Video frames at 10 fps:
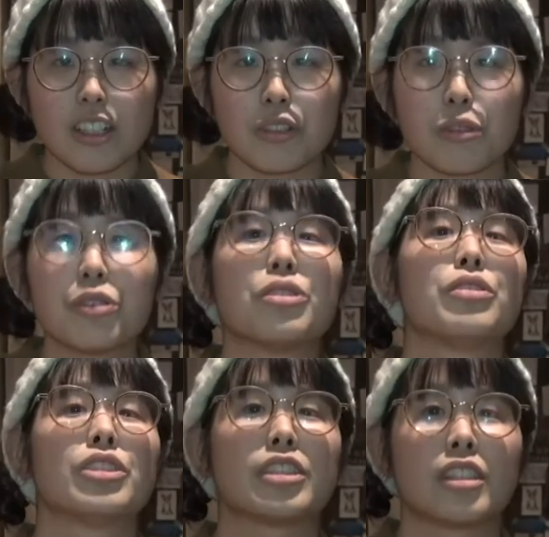うん、あの
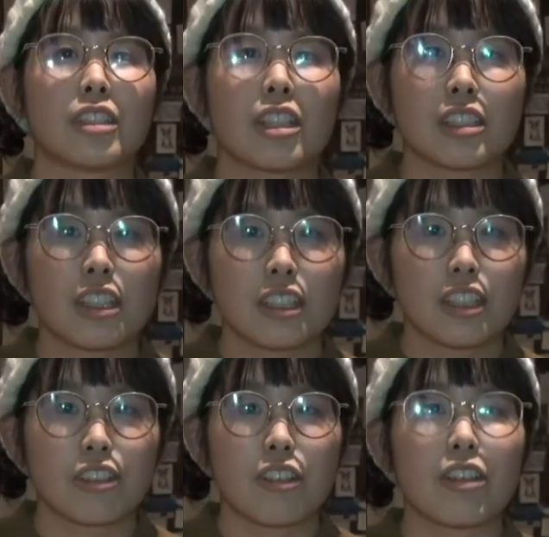フォローをしてくださっ
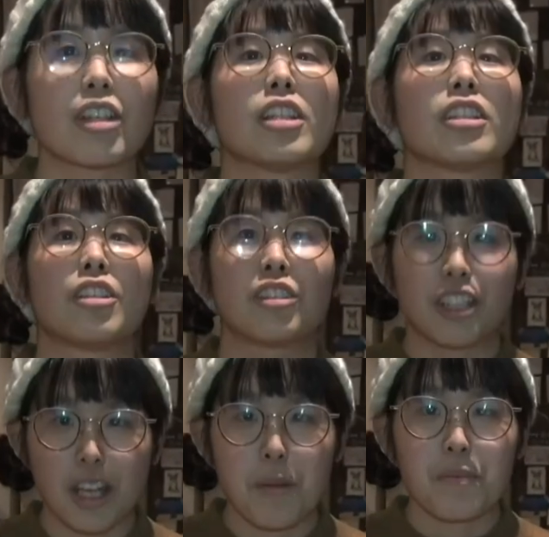てるのが分かったの
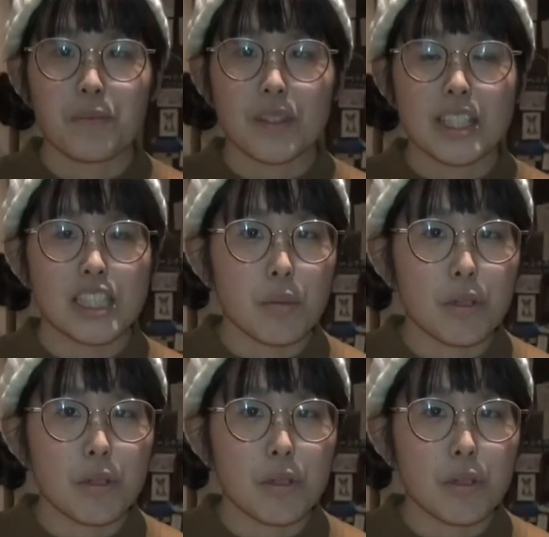で下